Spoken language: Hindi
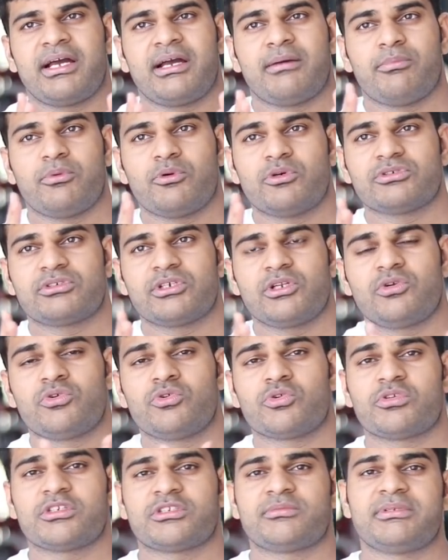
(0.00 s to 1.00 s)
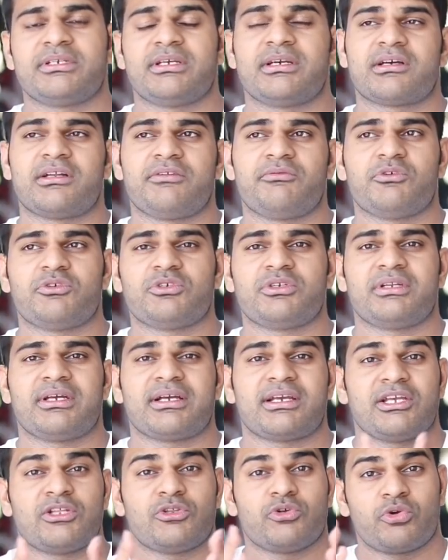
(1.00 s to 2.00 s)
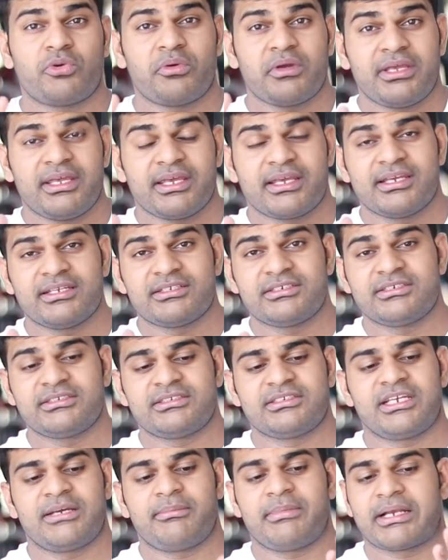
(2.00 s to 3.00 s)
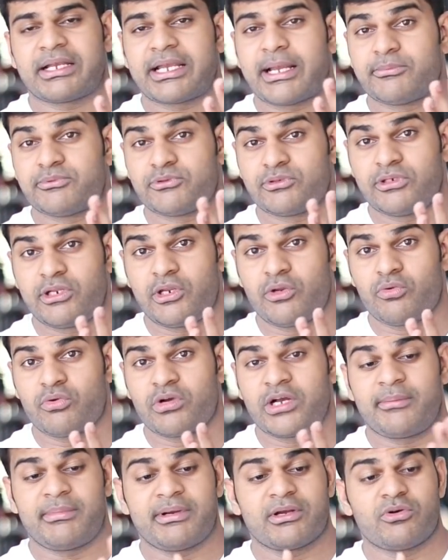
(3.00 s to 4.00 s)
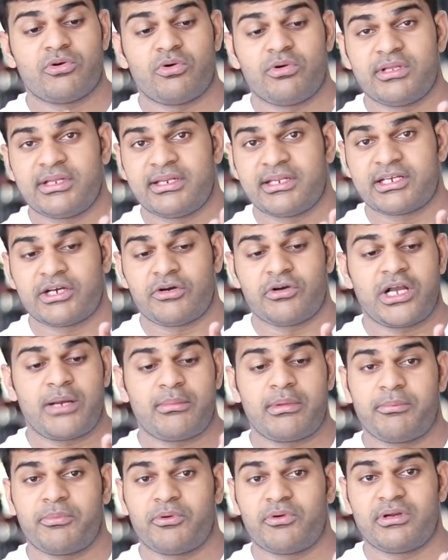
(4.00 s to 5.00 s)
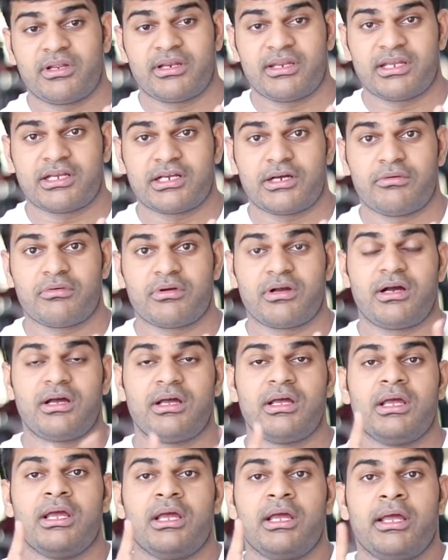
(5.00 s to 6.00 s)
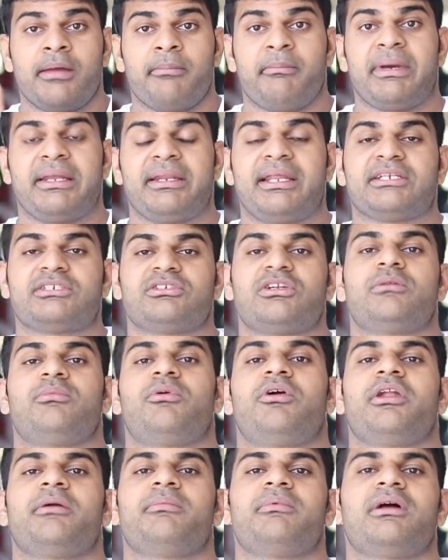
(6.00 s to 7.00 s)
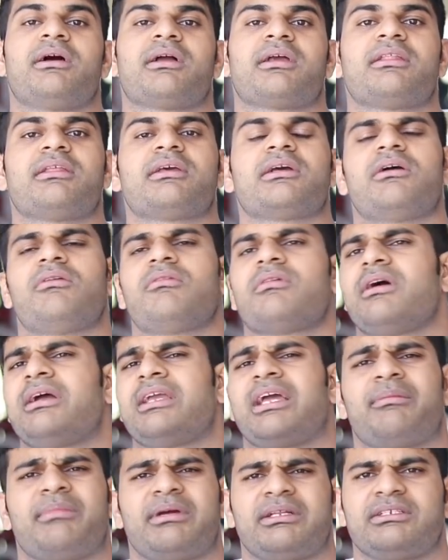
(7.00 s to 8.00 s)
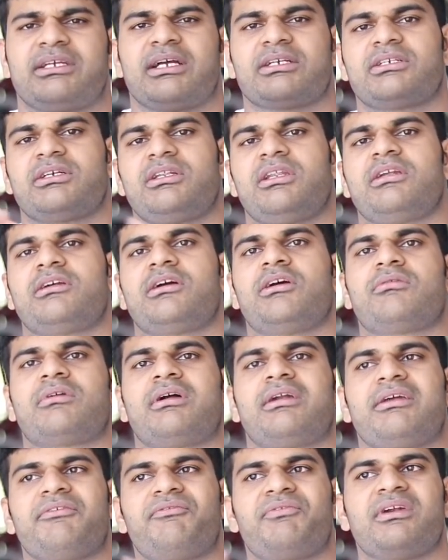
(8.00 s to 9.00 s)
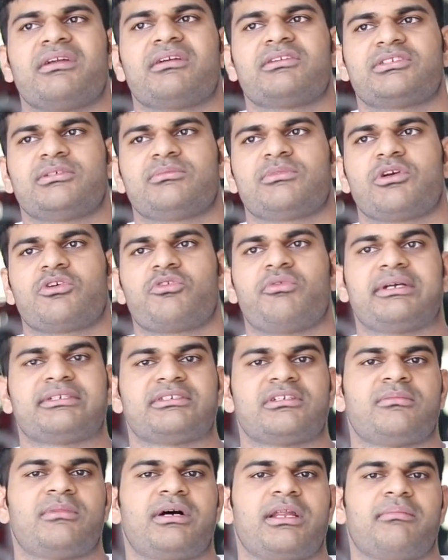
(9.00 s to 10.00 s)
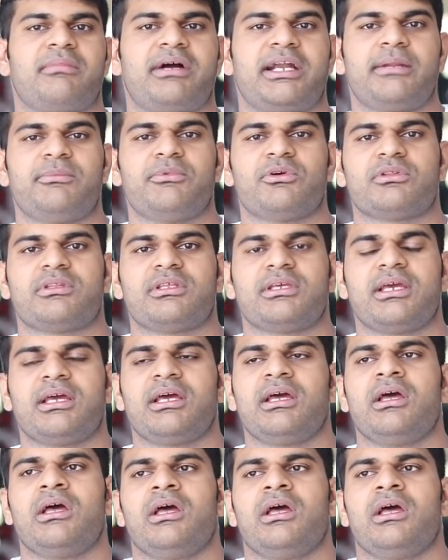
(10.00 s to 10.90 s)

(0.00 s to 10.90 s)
है बहुत से लोगों को इसमें ये कन्फ्यूजन है कि ये दोनों एक ही चीज़ें हैं मैं कैप्सूल नहीं लूँगा मैं गोलियाँ नहीं खाऊँगा मैं पाउडर नहीं खाऊंगा मैं नेचुरल बॉडी बना के दिखाऊंगा या मैं इंजेक्शन नहीं लगाऊंगा डिफरेंट किस्म के क्वेश्चन हमारे माइंड में होते हैं